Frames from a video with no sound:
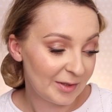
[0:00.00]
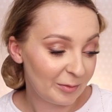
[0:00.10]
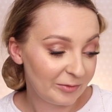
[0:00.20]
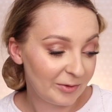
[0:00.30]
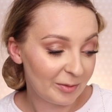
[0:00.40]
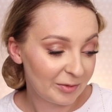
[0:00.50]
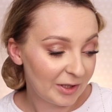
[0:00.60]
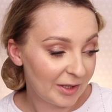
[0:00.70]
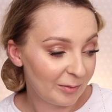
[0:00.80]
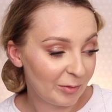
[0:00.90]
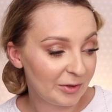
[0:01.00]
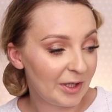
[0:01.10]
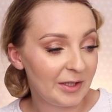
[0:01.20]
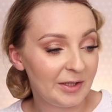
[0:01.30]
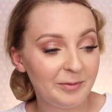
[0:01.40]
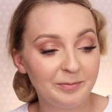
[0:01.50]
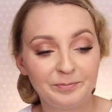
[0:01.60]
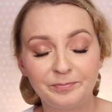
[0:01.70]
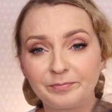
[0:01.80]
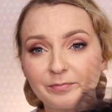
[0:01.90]
Zamówiłam kilka modeli
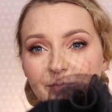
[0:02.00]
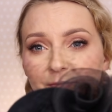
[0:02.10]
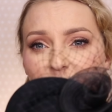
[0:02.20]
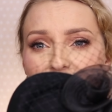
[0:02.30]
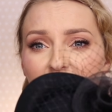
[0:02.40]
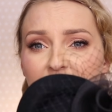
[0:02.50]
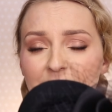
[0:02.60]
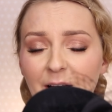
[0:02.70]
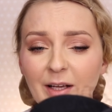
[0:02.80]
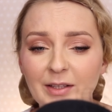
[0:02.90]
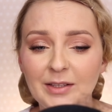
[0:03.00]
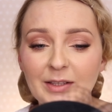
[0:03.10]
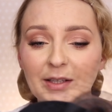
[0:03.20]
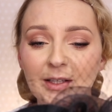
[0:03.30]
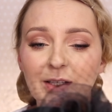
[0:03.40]
z Ali.